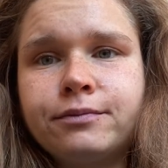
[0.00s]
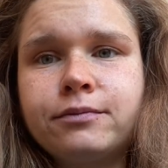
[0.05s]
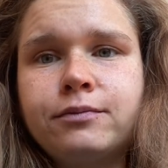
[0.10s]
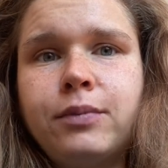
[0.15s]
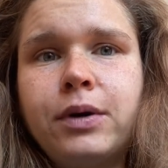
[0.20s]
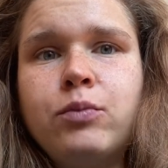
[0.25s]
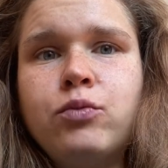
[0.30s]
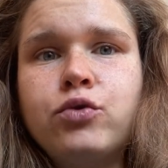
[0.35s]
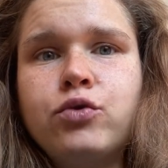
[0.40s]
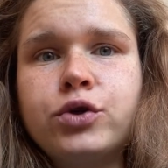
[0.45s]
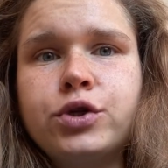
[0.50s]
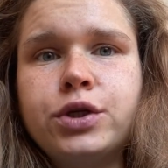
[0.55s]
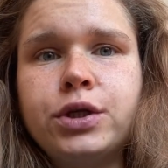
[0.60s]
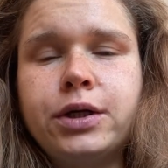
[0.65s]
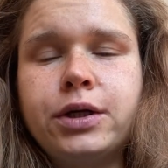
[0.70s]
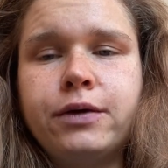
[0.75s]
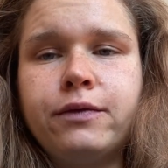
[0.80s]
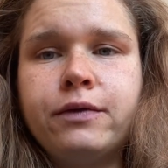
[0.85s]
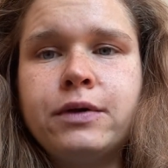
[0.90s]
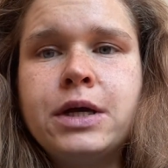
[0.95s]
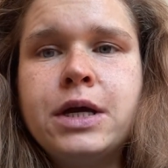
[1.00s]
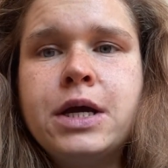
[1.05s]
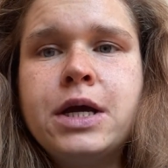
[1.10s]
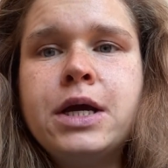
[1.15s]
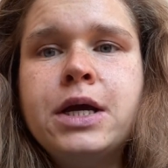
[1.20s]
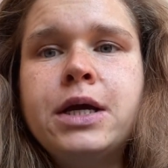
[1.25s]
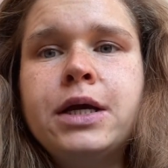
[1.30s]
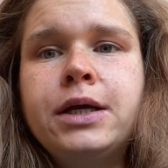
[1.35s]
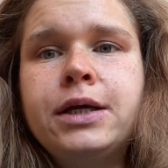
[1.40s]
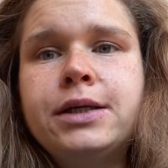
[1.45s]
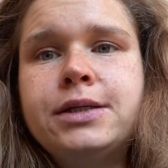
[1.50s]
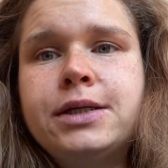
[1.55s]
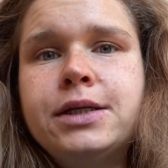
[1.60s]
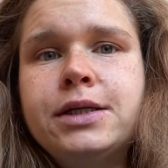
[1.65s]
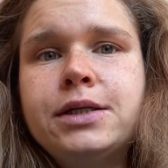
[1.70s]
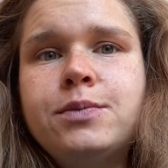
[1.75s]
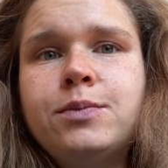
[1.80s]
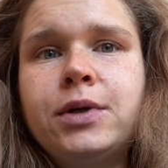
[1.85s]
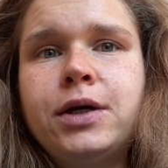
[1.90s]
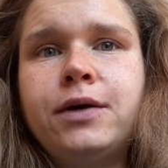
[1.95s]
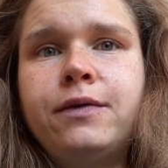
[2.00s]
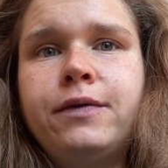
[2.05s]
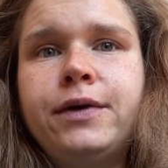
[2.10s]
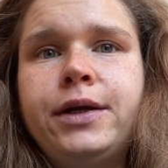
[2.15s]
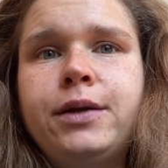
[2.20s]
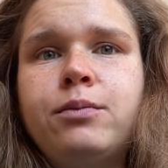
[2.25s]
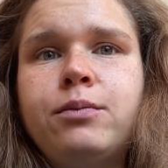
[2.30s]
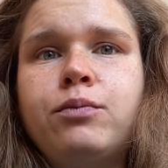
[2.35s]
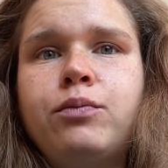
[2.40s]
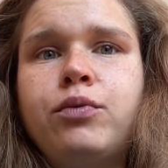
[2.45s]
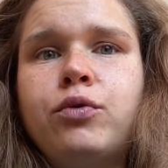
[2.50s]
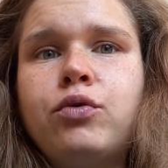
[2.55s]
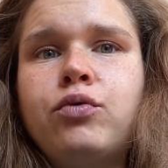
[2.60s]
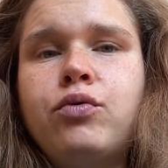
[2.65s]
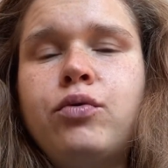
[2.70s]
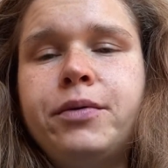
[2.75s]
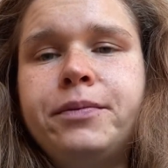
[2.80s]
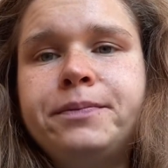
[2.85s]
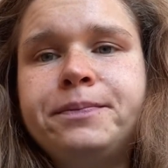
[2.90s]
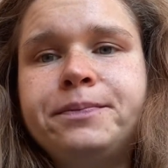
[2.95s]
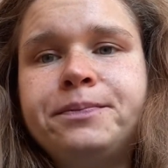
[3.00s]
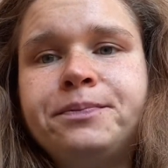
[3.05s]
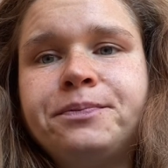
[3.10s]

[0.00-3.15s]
помощников. И здесь мы говорим про...